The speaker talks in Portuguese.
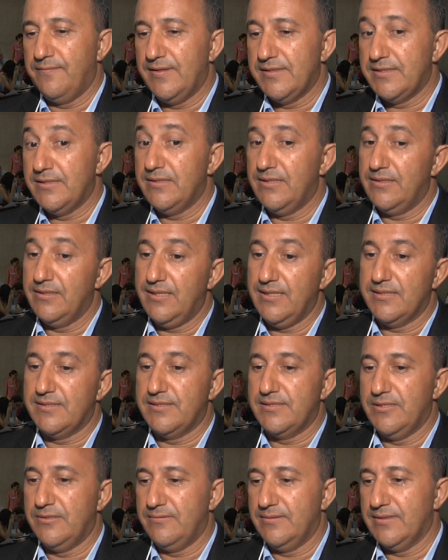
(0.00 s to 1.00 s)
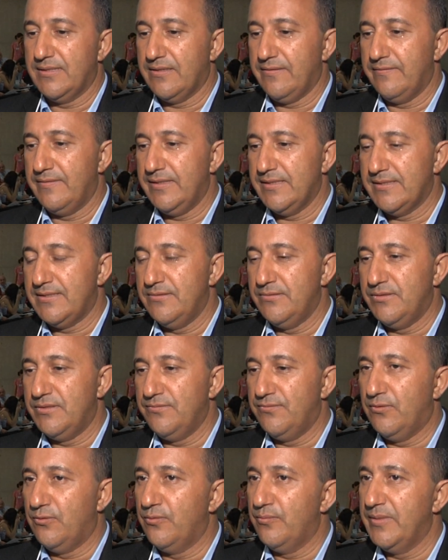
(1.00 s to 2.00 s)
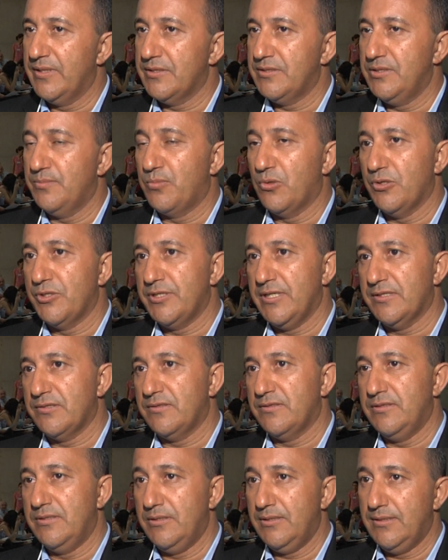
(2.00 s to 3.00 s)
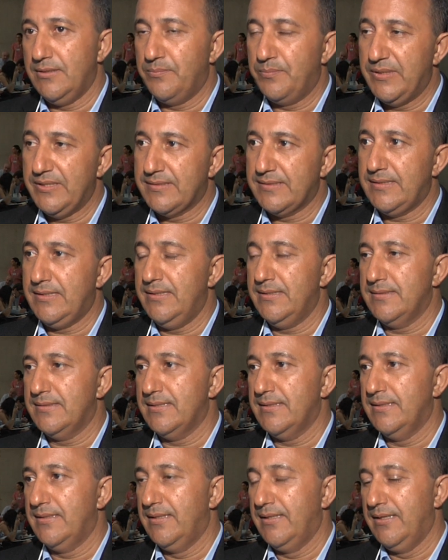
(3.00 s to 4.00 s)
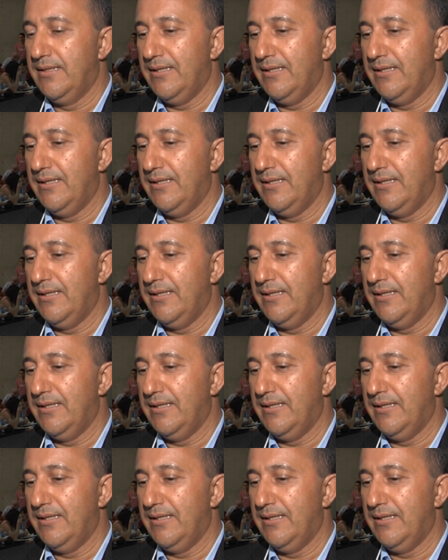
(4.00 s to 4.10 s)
fazendo a ligação através do desenvolvimento de projetos de pesquisa